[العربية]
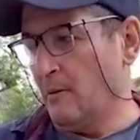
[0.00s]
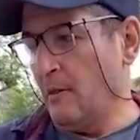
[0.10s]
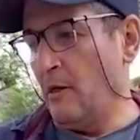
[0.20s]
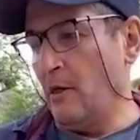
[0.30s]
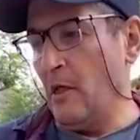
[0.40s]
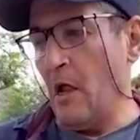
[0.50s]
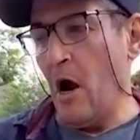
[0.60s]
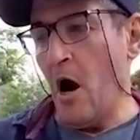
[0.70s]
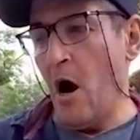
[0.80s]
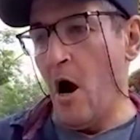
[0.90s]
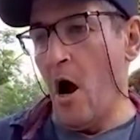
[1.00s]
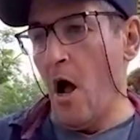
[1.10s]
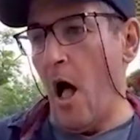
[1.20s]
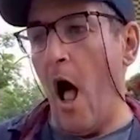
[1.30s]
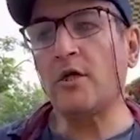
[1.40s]
إيه،
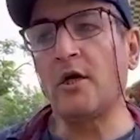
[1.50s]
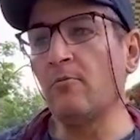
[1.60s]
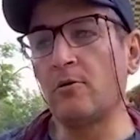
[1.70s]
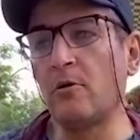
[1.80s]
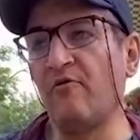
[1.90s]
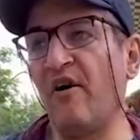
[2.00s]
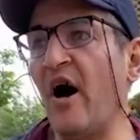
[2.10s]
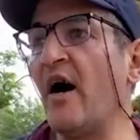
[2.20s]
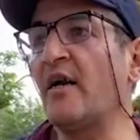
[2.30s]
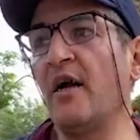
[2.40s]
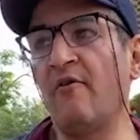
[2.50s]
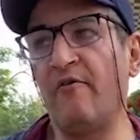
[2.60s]
حصل بظروفها حريقه في